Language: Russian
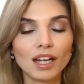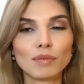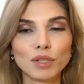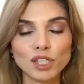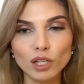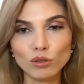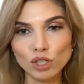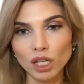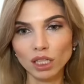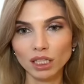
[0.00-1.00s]
а, прошла у
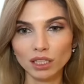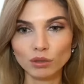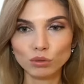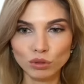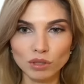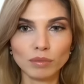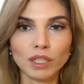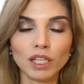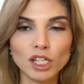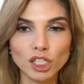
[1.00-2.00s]
Жанны курс
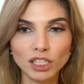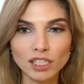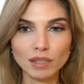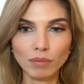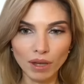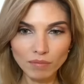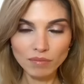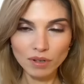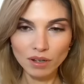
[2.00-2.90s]
макияжа для себя.